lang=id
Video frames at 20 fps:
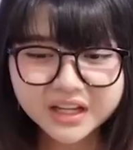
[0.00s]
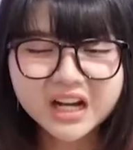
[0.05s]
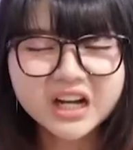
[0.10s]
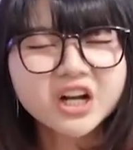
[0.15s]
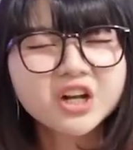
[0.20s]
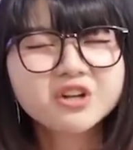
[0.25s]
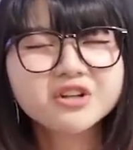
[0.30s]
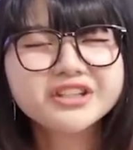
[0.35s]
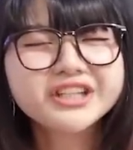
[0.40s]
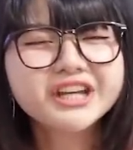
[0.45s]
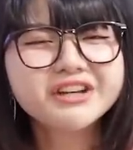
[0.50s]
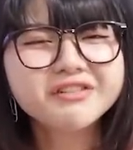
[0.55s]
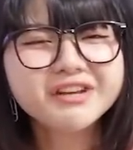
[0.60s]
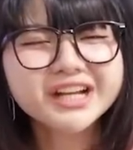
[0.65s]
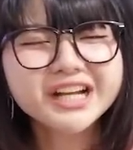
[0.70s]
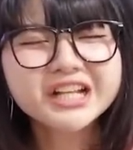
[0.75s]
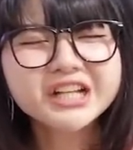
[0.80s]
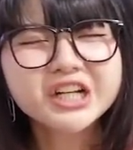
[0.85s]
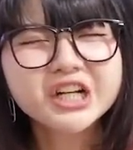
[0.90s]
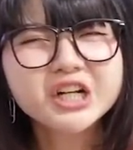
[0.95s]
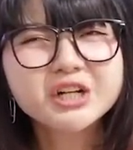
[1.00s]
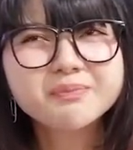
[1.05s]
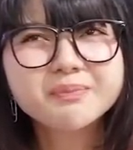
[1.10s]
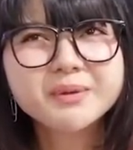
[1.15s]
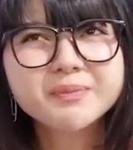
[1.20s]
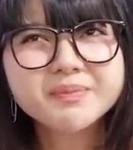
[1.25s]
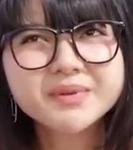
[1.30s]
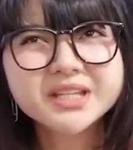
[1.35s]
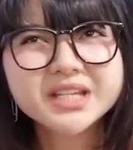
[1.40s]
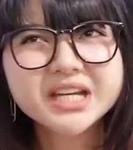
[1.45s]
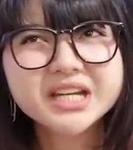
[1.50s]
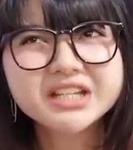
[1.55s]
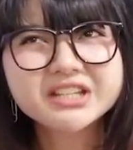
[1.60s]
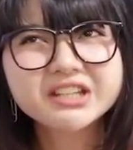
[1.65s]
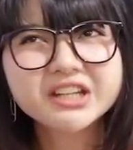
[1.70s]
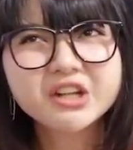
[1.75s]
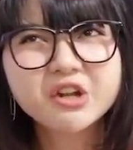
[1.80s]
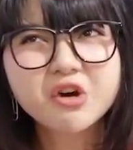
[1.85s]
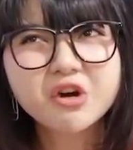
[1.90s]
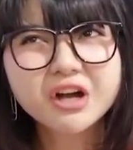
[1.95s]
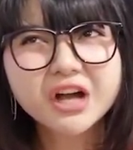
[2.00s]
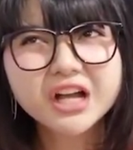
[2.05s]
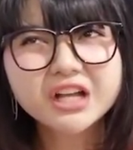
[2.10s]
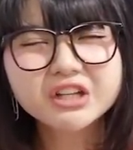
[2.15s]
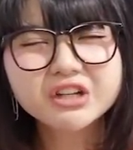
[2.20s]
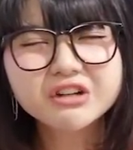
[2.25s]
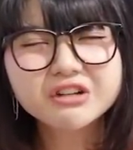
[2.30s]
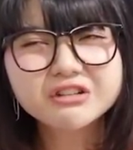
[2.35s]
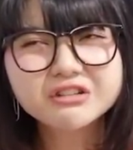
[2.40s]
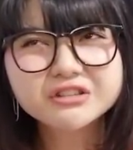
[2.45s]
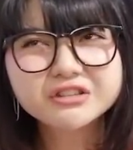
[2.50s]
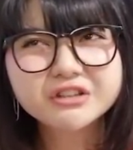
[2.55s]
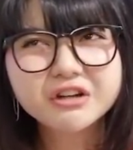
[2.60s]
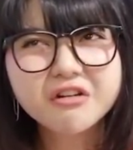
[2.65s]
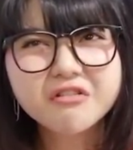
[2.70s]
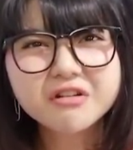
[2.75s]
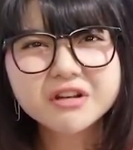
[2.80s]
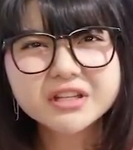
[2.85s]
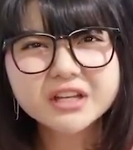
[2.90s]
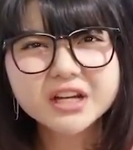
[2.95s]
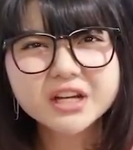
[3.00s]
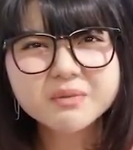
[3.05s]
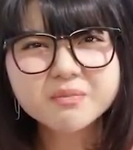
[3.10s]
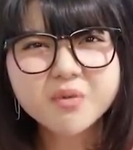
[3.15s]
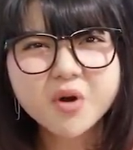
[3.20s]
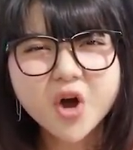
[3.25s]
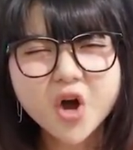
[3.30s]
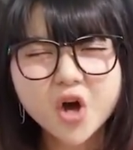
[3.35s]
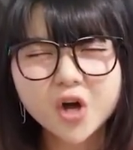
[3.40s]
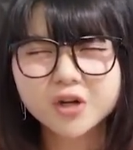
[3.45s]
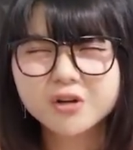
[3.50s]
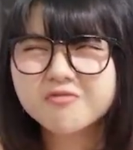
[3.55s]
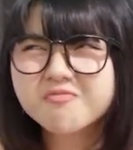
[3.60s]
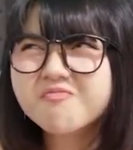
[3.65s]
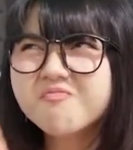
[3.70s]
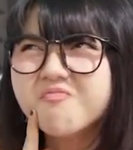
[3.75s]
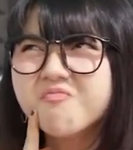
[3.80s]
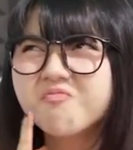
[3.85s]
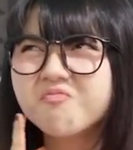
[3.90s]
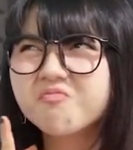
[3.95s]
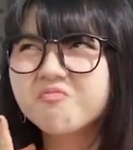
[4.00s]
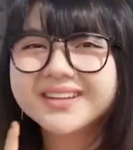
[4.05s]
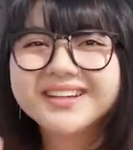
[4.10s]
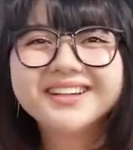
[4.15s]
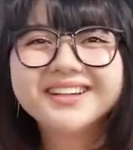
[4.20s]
Ya kalau cewek kan kalau pipis cari selokan, kalau cowok cari pohon. Hmm.